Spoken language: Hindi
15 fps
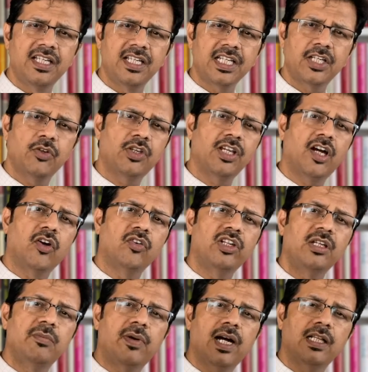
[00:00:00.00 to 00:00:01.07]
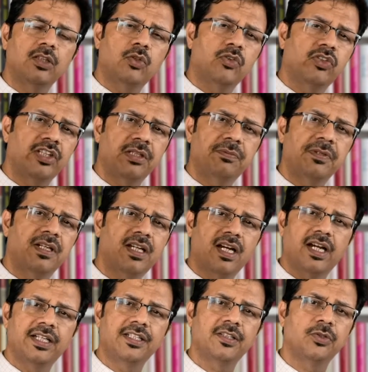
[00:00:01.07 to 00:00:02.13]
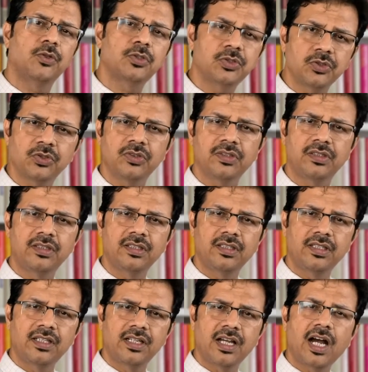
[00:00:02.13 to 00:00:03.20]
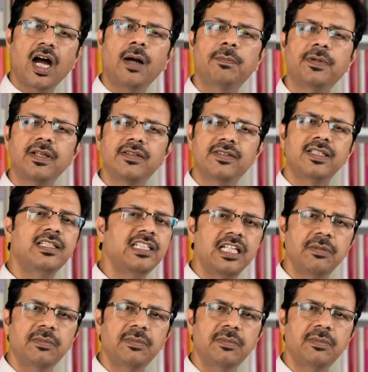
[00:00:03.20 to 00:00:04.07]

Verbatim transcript: क्योंकि उंगली माल तो सिर्फ एक कहानी है दोस्तों आपकी जिंदगी